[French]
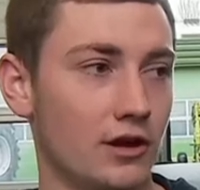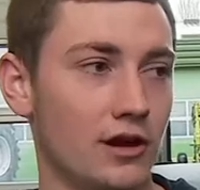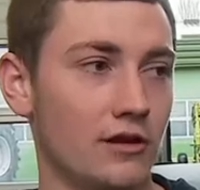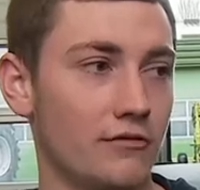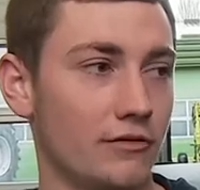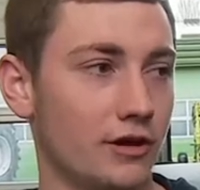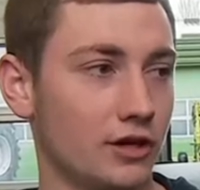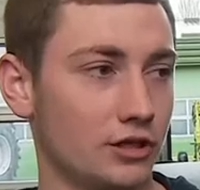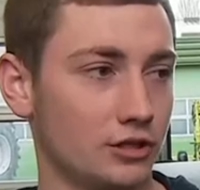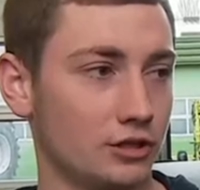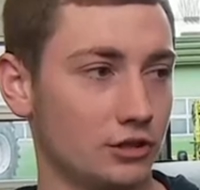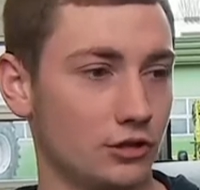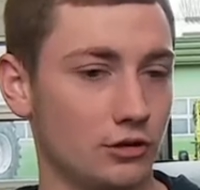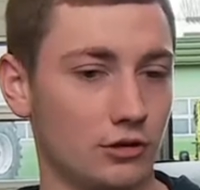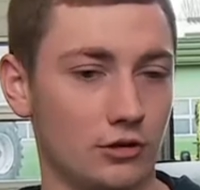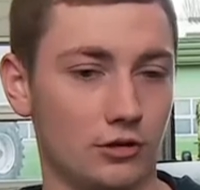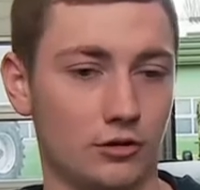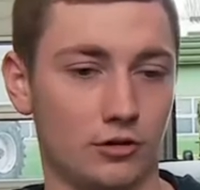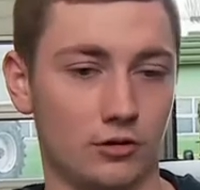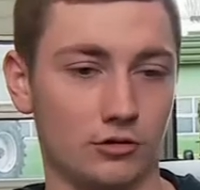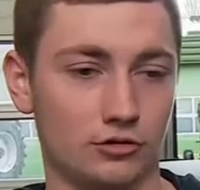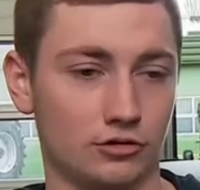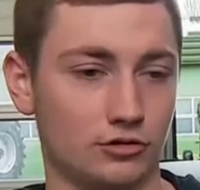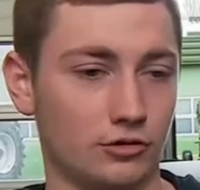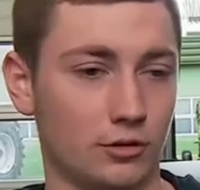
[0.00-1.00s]
l'élevage
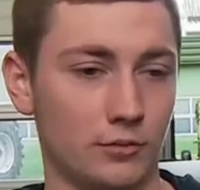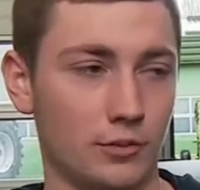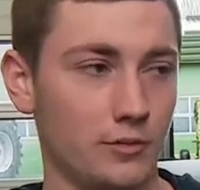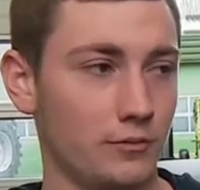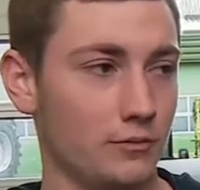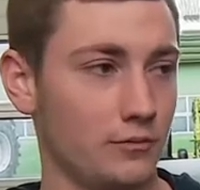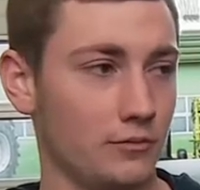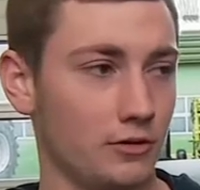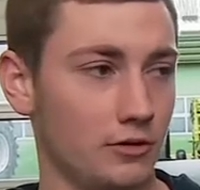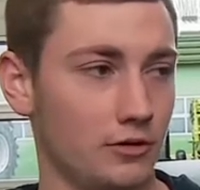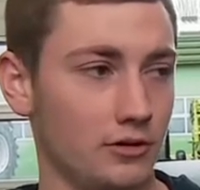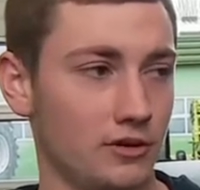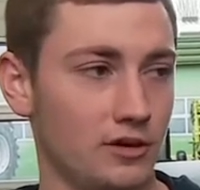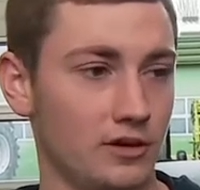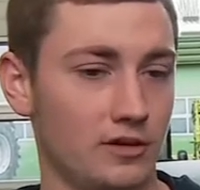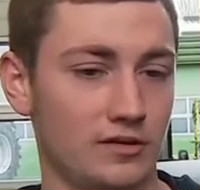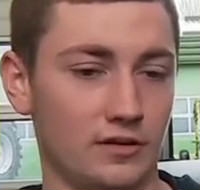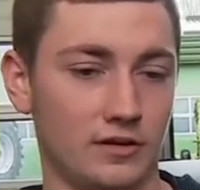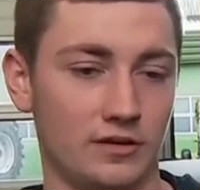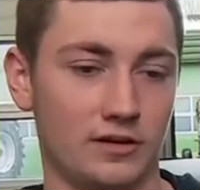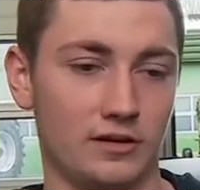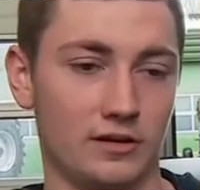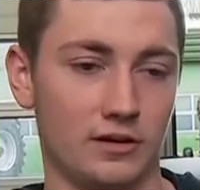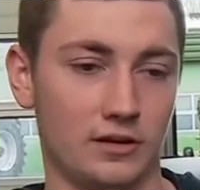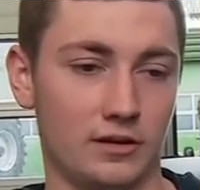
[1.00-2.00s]
en soi-même
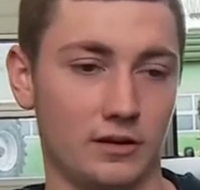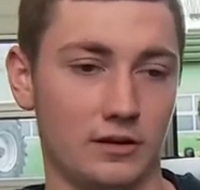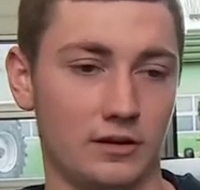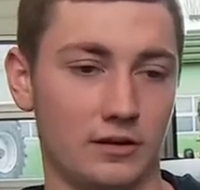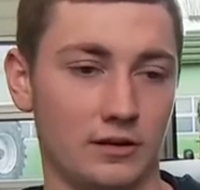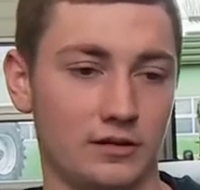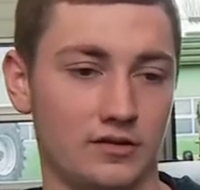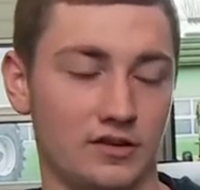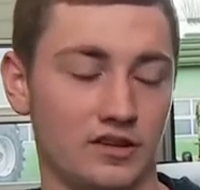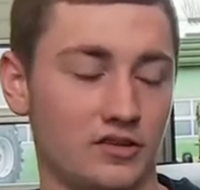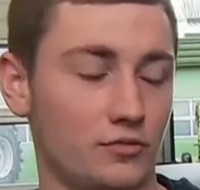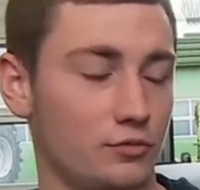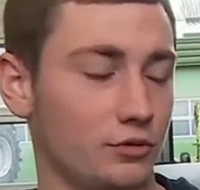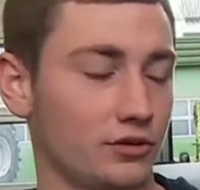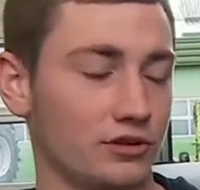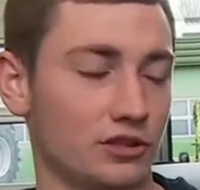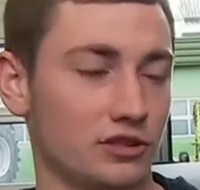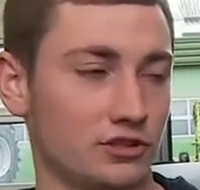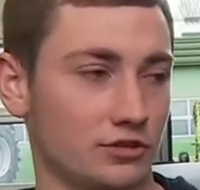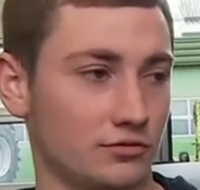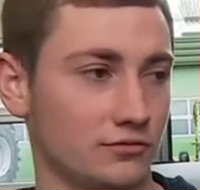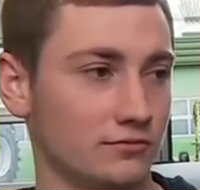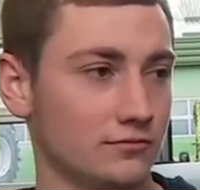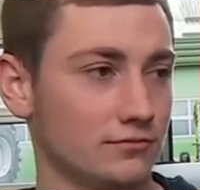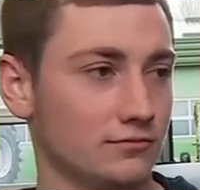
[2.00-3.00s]
des,
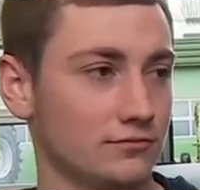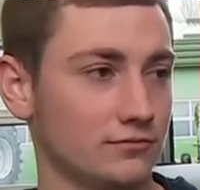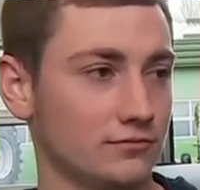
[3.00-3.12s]
exploitations.